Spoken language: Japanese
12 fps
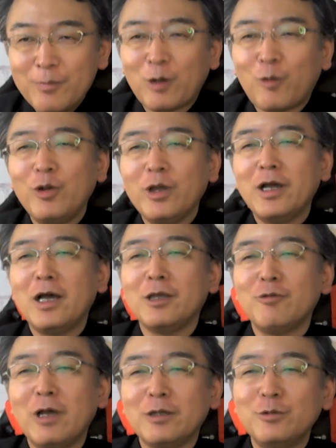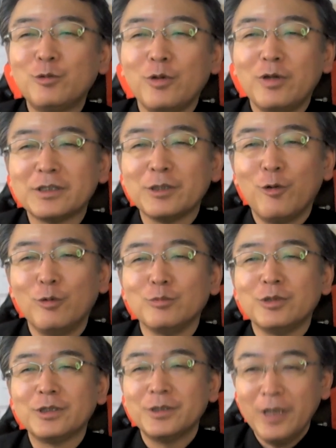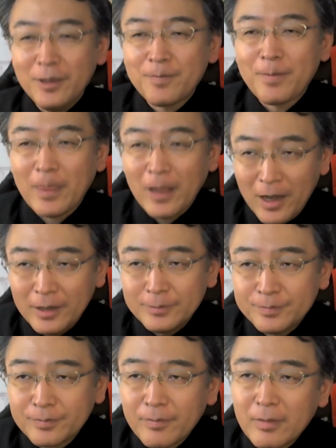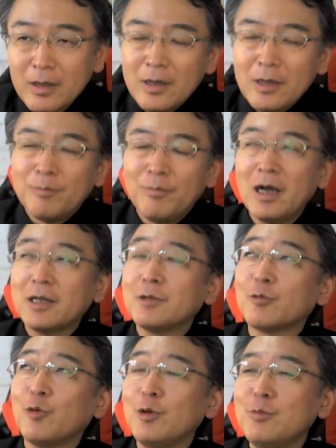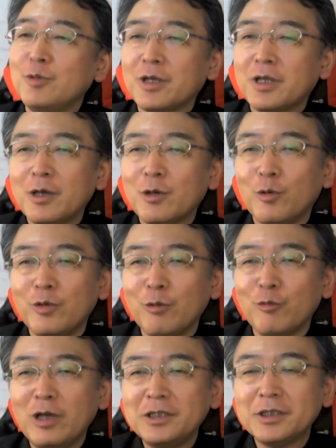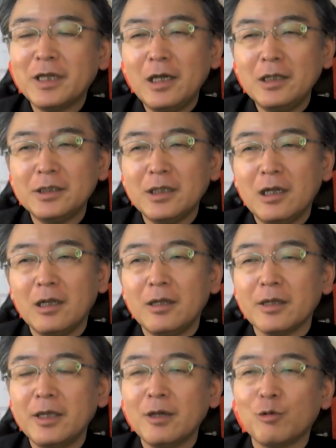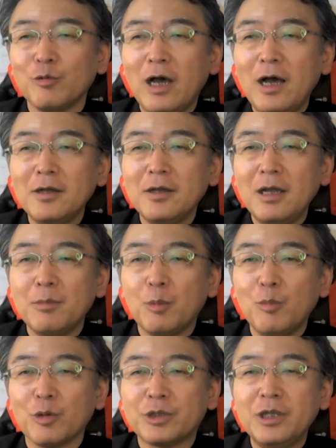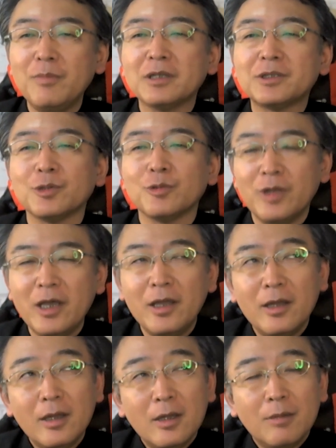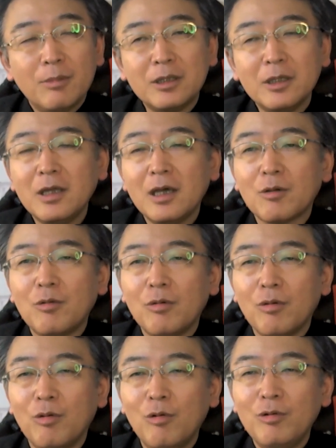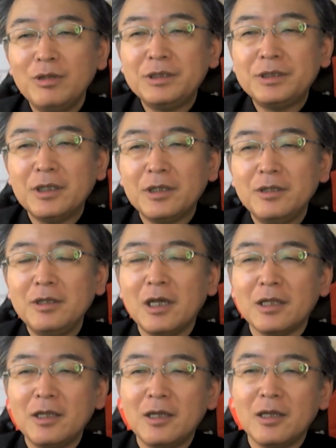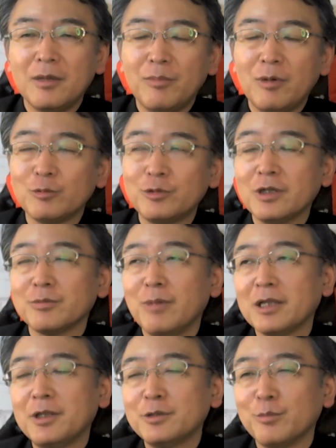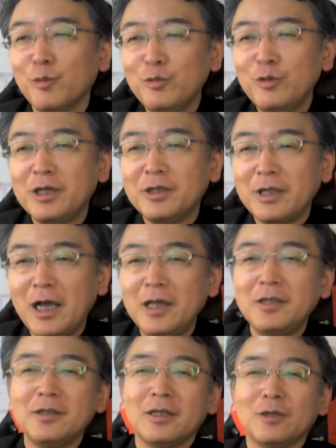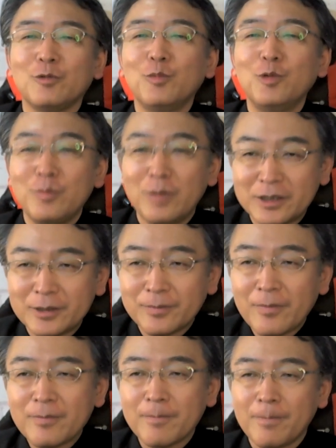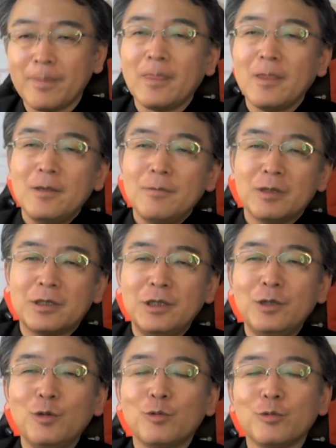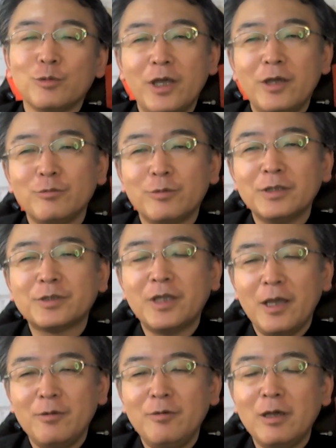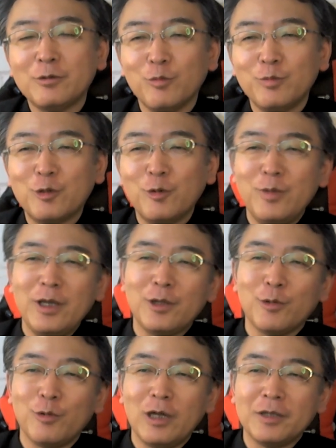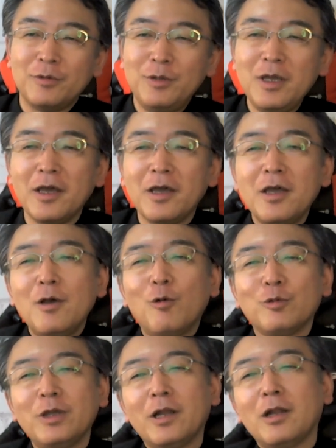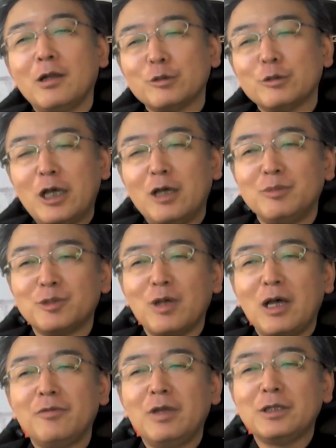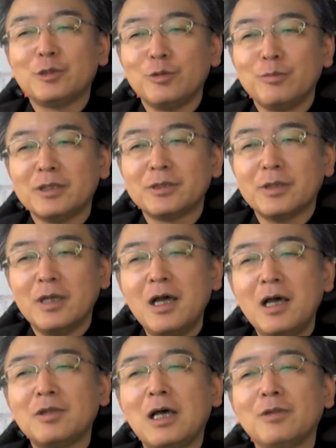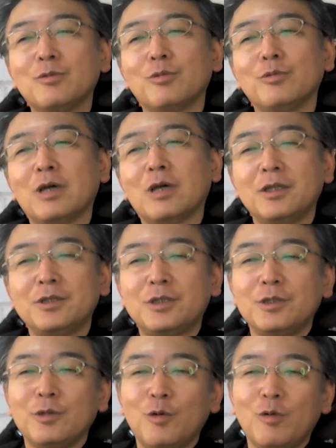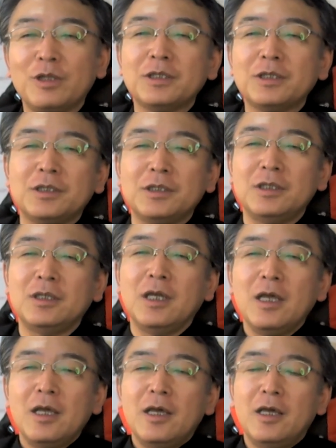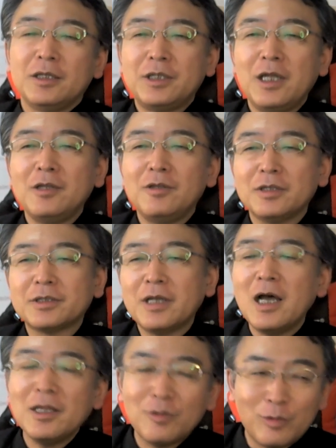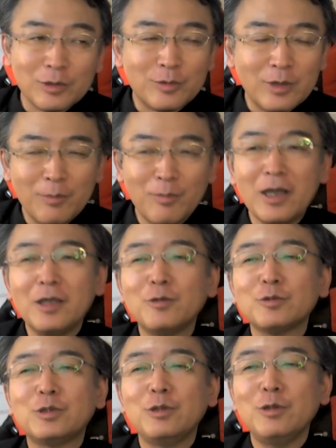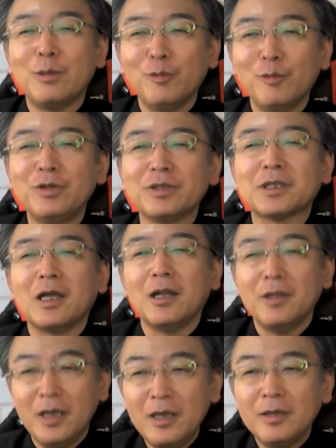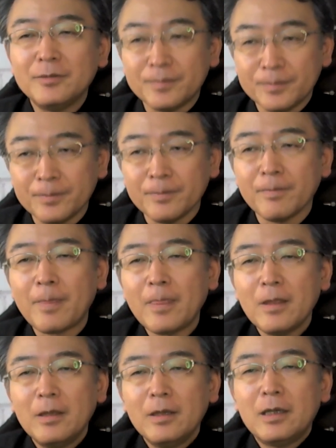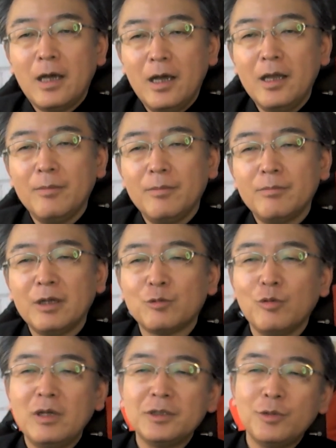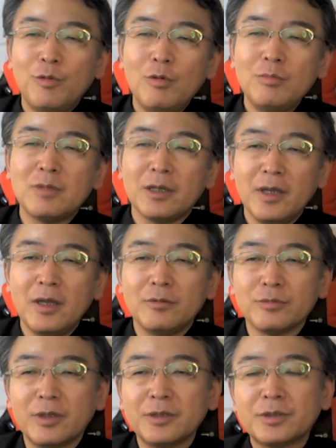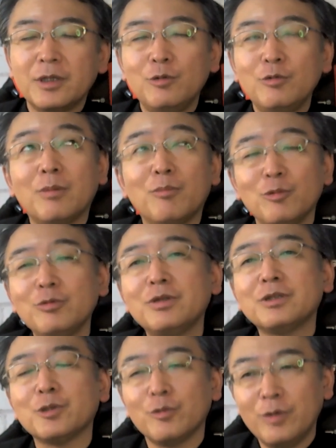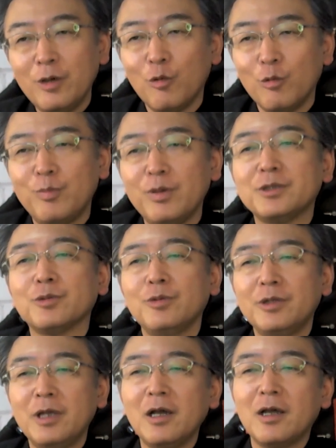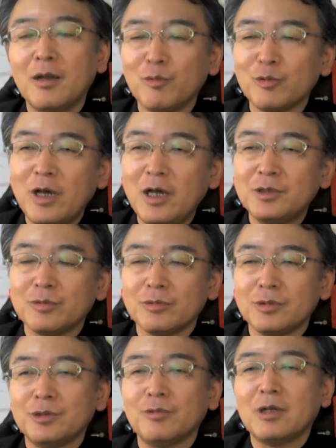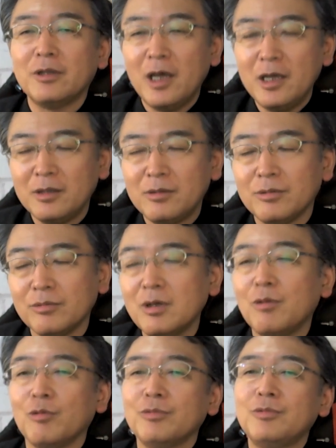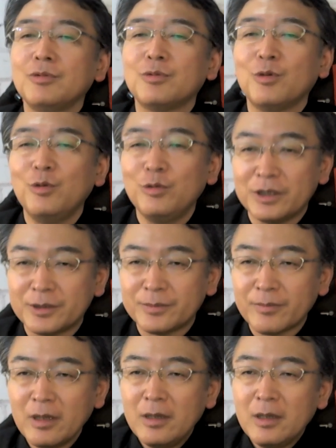まあ、これがいわゆる問い合わせフォームですね。はい。まあけどこれもね、構ね、同じ会社からね、結構何回ももう来てますよね。まあ、ただ、こう、法律的にはね、おそらく全く問題ないんだと思います。うん。企業のね、受付、いわゆる飛び込み営業をやって、ほにゃららのサービスを案内しておりますが、担当の方に資料を渡したいんですが、って言ってね、まあ営業してるようなもんですからね。うん。はい。まあ、問い合わせフォームはね、受付のようなものですよね、ホームページをね。だからもう対処のしようがないっていうのが本当のところです。